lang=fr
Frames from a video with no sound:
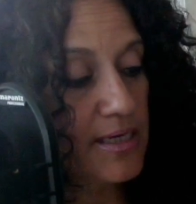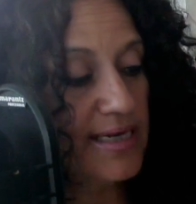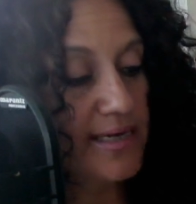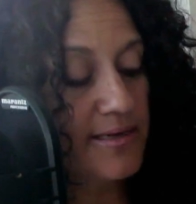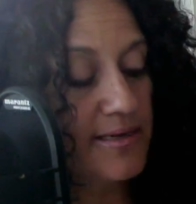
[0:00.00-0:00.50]

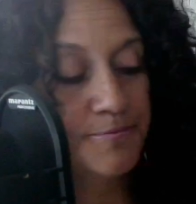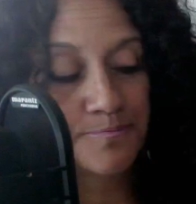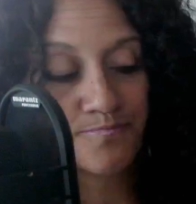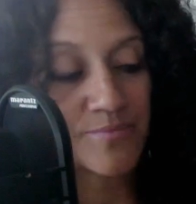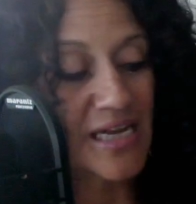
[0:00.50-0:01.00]
Elle,
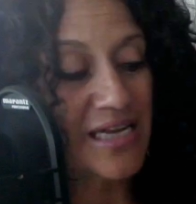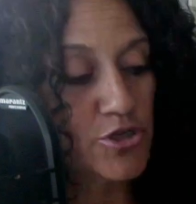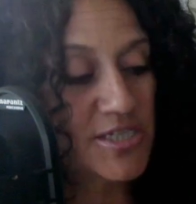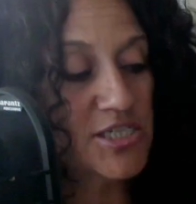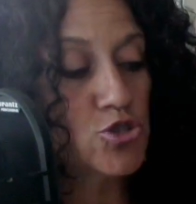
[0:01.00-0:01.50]
elle ne
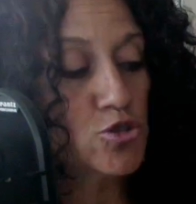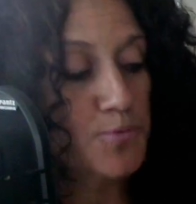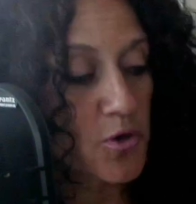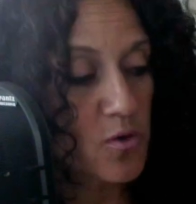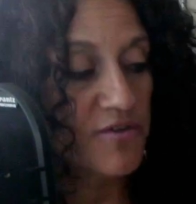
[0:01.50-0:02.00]
sait juste
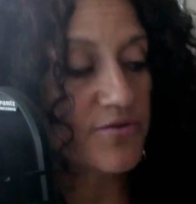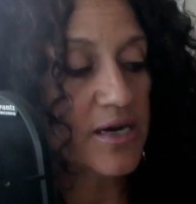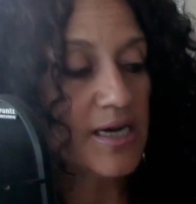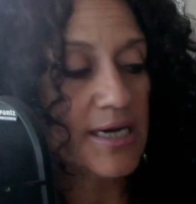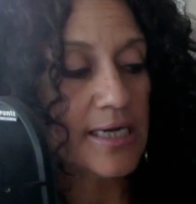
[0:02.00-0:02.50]
pas quoi
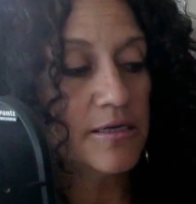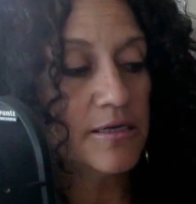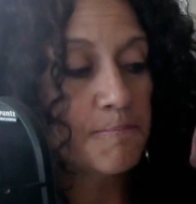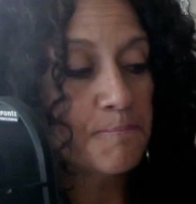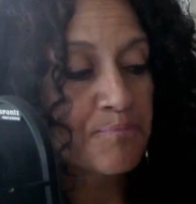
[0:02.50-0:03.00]
faire.
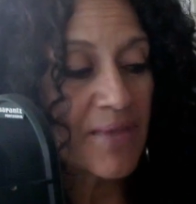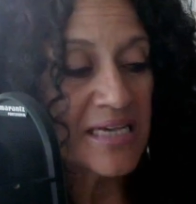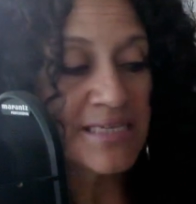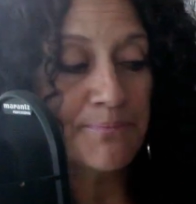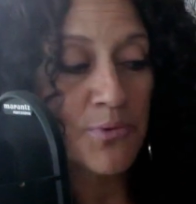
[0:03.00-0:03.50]
Elle, elle
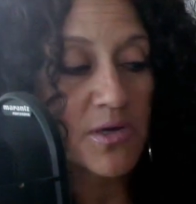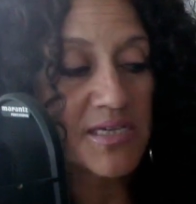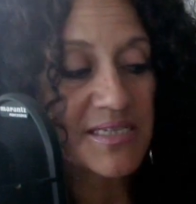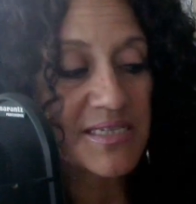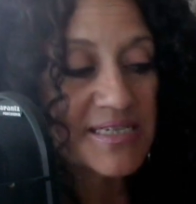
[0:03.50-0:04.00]
sait pas
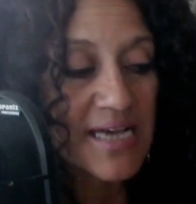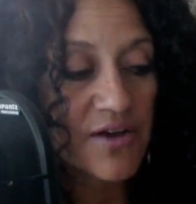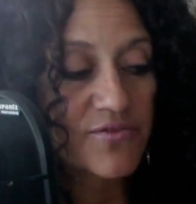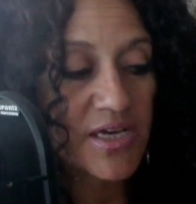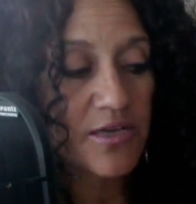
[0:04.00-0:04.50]
qu'est-ce qui s'en
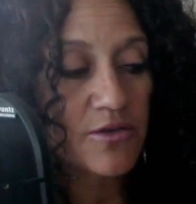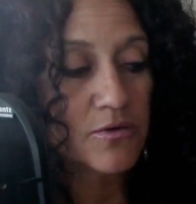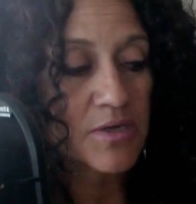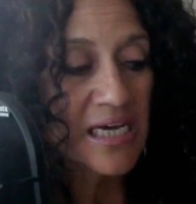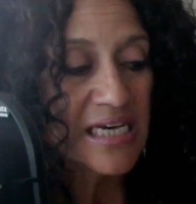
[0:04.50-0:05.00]
vient,
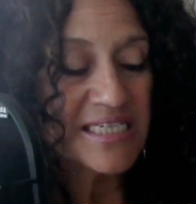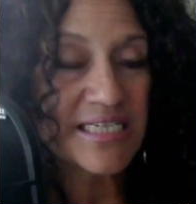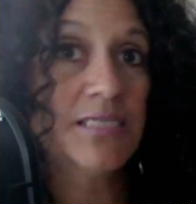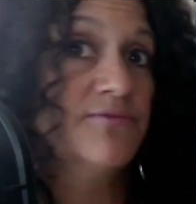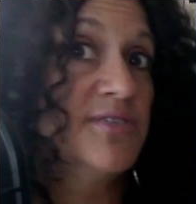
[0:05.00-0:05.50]
donc c'est
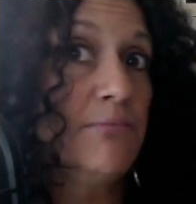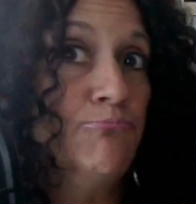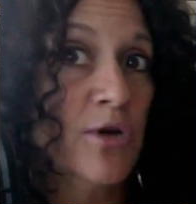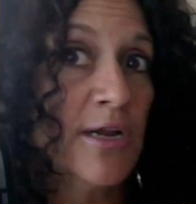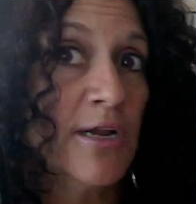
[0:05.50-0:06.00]
difficile
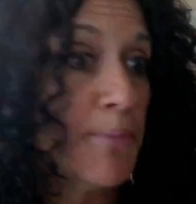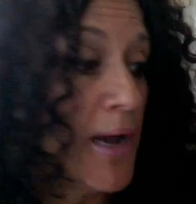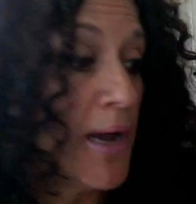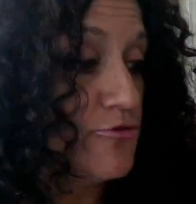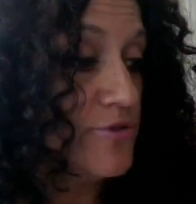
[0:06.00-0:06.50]
pour elle de
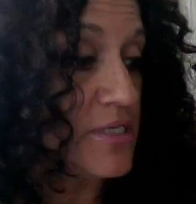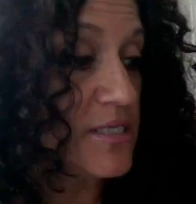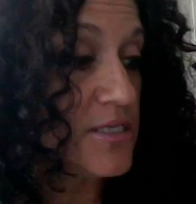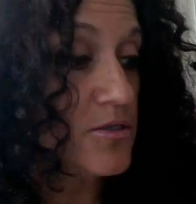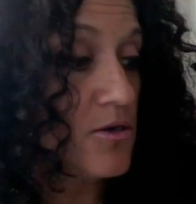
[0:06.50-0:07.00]
prendre une
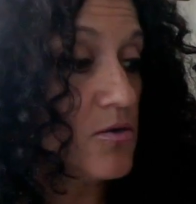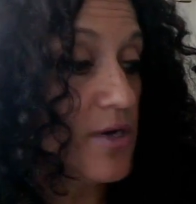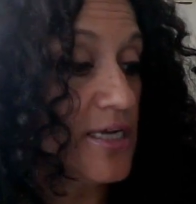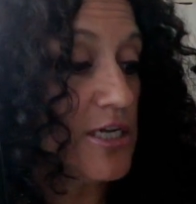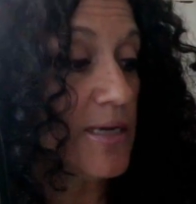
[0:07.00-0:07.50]
décision.
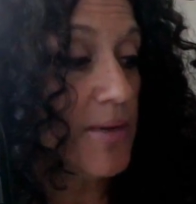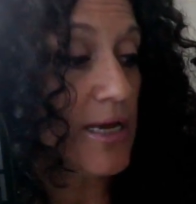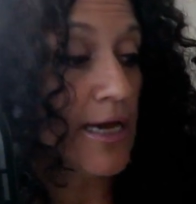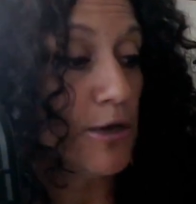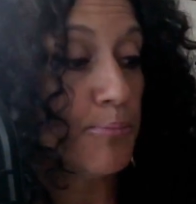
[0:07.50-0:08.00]
Elle a,
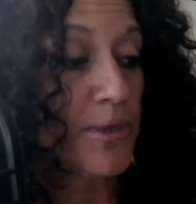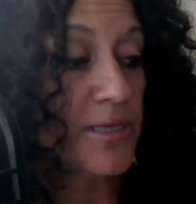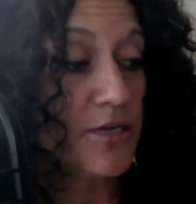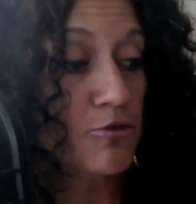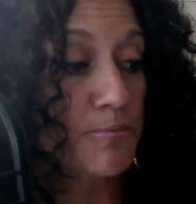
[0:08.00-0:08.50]
elle a
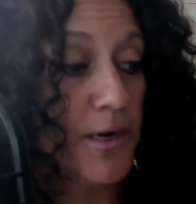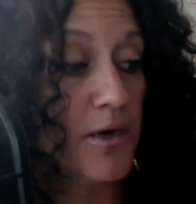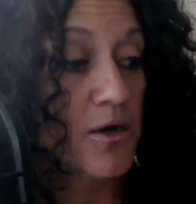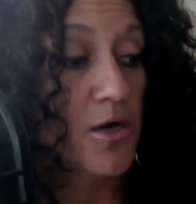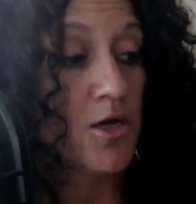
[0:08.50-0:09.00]
peut-être
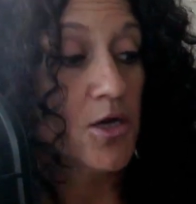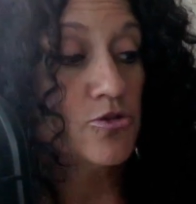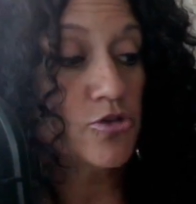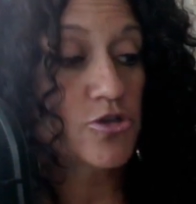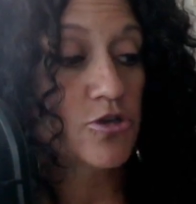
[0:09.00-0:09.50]
peur
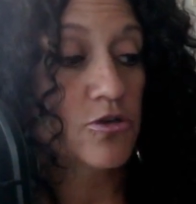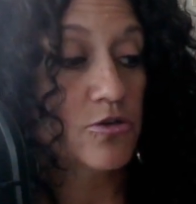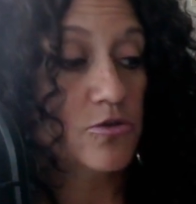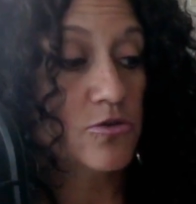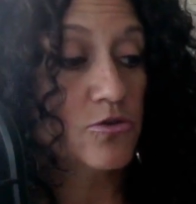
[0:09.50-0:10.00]
de
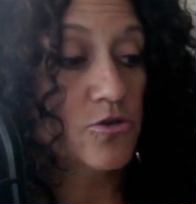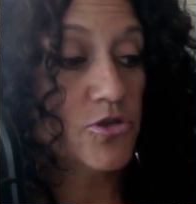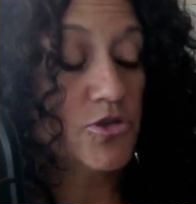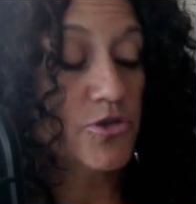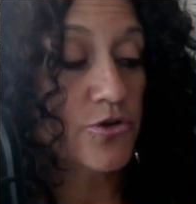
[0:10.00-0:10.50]
se, de
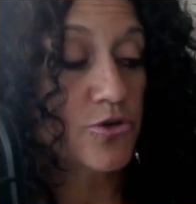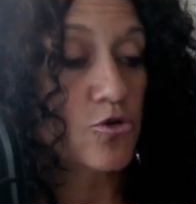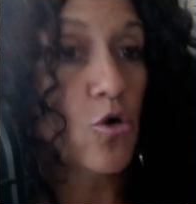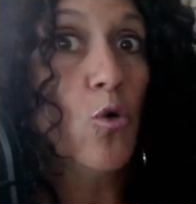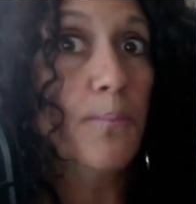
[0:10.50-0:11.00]
se
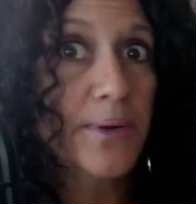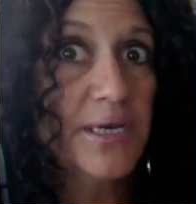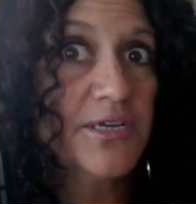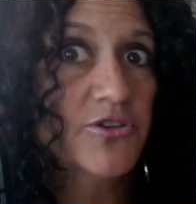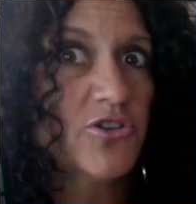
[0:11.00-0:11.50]

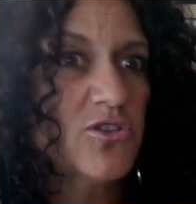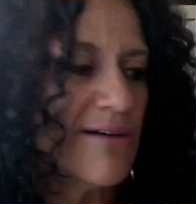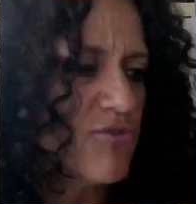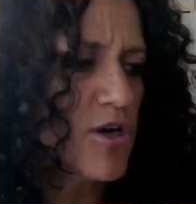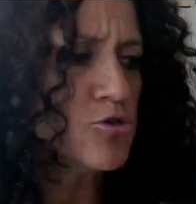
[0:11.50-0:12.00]
tromper,
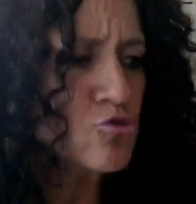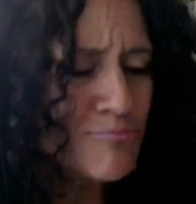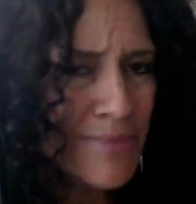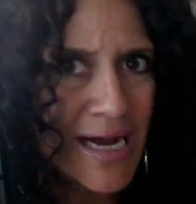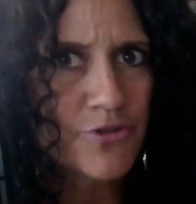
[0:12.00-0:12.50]
d'avoir du
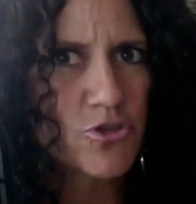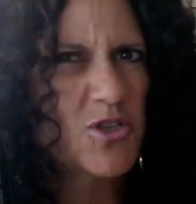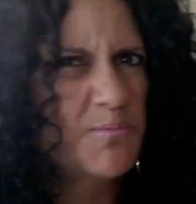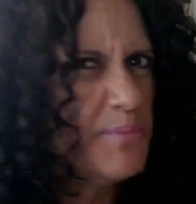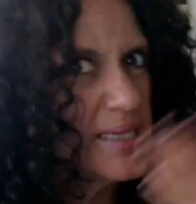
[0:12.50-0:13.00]
mal, de
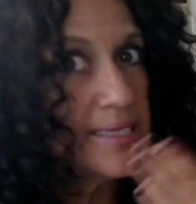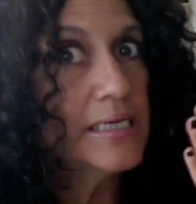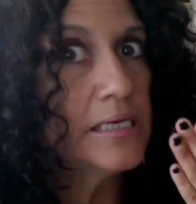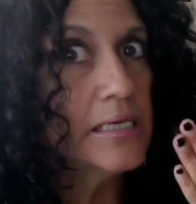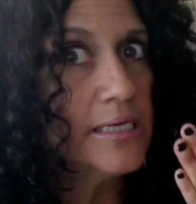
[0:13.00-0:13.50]
se péter le
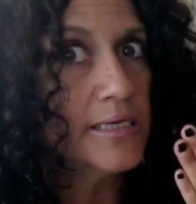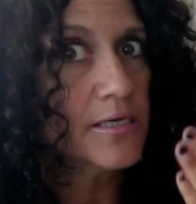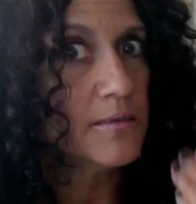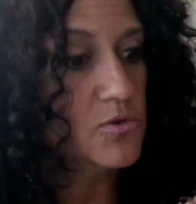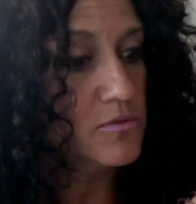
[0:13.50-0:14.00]
nez,
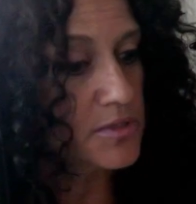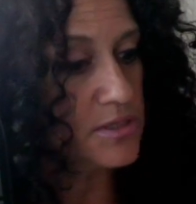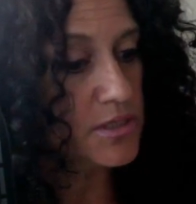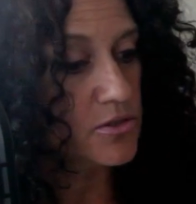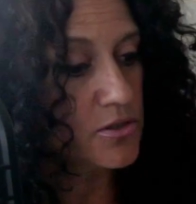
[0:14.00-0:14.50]
comme on
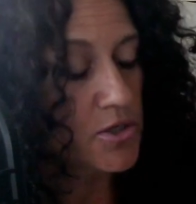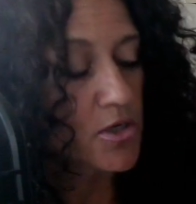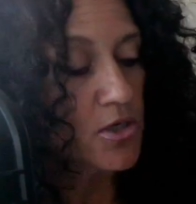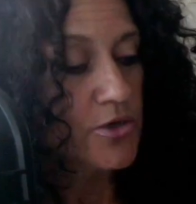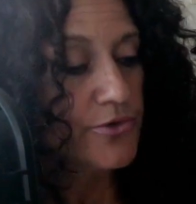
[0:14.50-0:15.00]
dit, de,
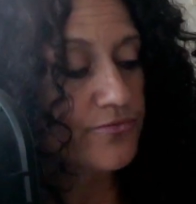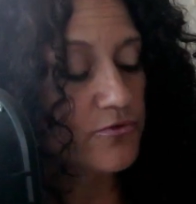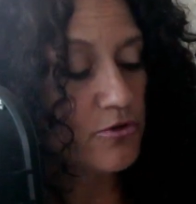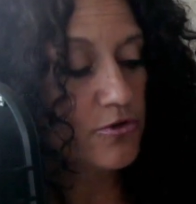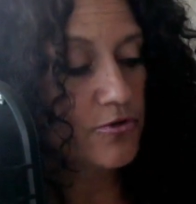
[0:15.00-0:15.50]

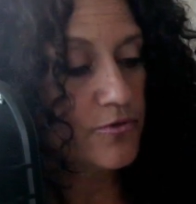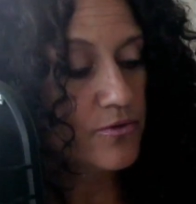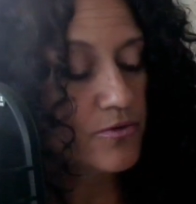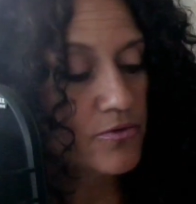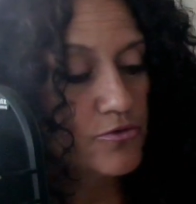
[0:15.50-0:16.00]
de,
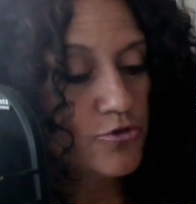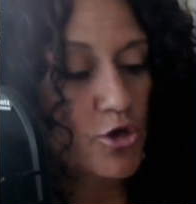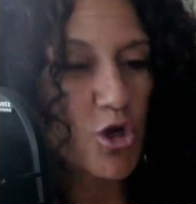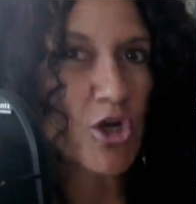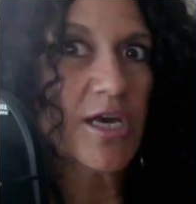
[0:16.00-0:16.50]
de
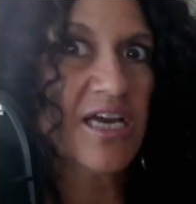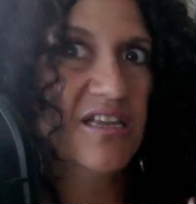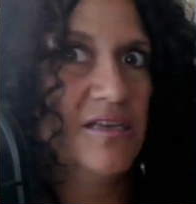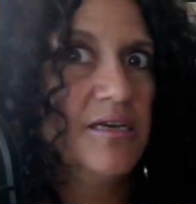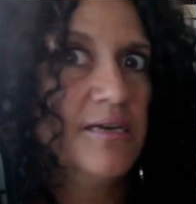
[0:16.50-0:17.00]

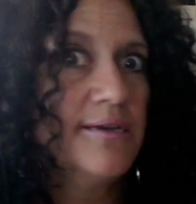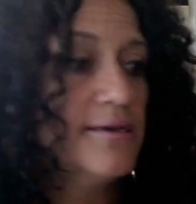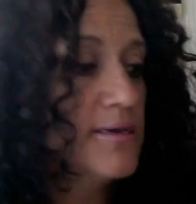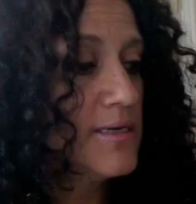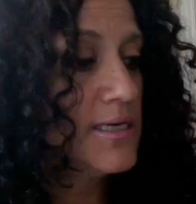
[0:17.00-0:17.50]

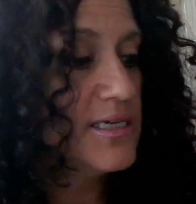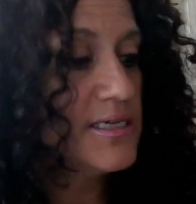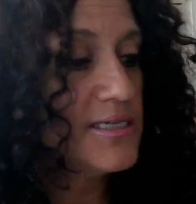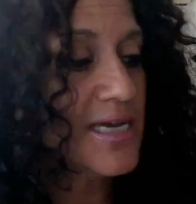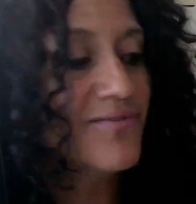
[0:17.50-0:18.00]
regretter
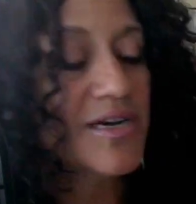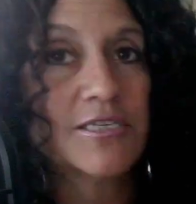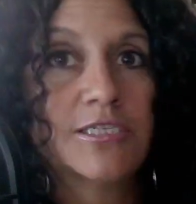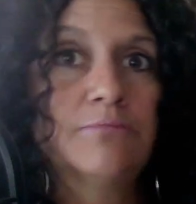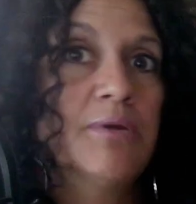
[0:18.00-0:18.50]
les
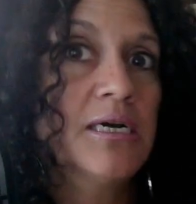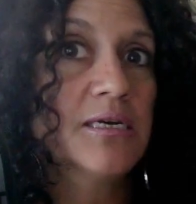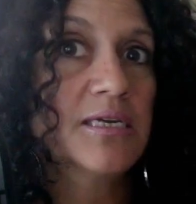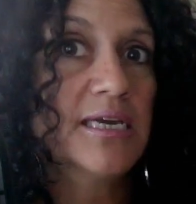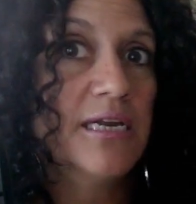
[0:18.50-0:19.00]

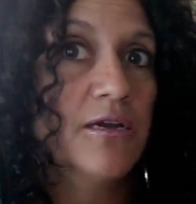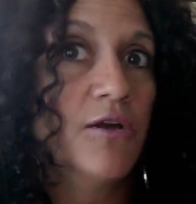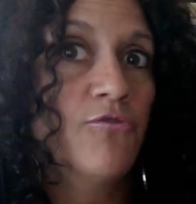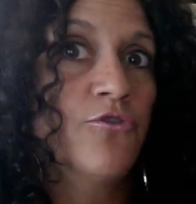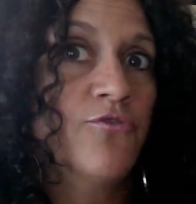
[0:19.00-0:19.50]
avancements qu'elle
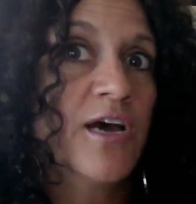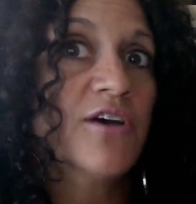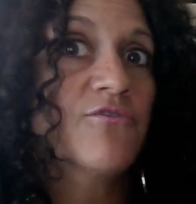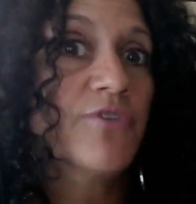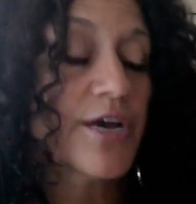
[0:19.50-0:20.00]
veut
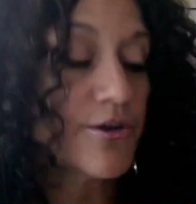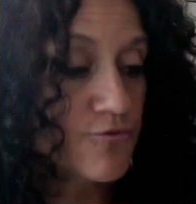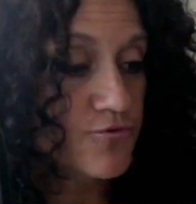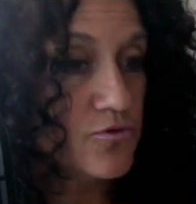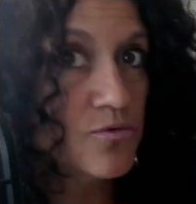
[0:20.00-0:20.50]
faire vers
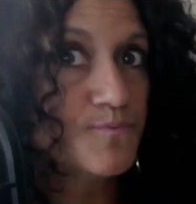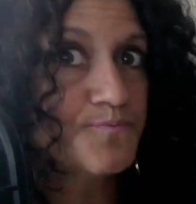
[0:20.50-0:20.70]
vous.